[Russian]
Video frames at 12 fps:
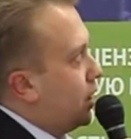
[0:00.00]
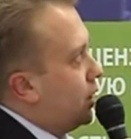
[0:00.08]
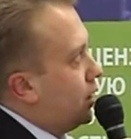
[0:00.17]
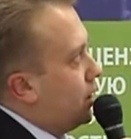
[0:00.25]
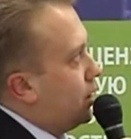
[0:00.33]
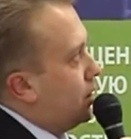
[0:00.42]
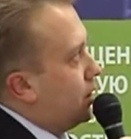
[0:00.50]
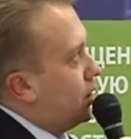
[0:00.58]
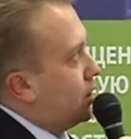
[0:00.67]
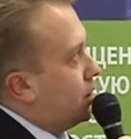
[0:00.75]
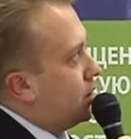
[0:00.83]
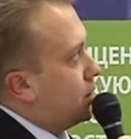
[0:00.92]
И
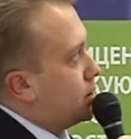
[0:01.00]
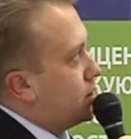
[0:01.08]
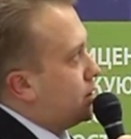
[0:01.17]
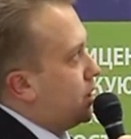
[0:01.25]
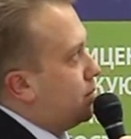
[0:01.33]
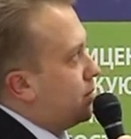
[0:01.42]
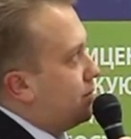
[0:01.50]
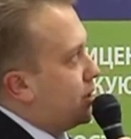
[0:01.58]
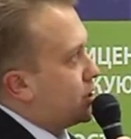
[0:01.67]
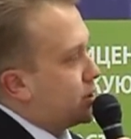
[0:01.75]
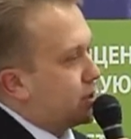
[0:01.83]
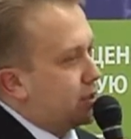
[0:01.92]
а, система
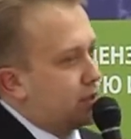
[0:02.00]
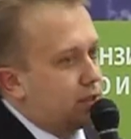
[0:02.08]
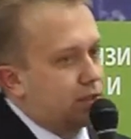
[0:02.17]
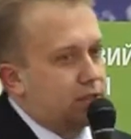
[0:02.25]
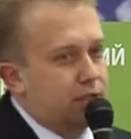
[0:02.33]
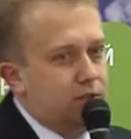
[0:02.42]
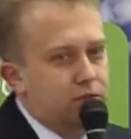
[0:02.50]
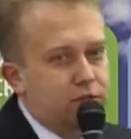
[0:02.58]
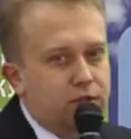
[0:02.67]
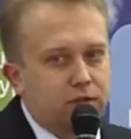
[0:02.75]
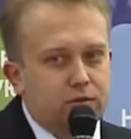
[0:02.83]
ваша тренда следующая,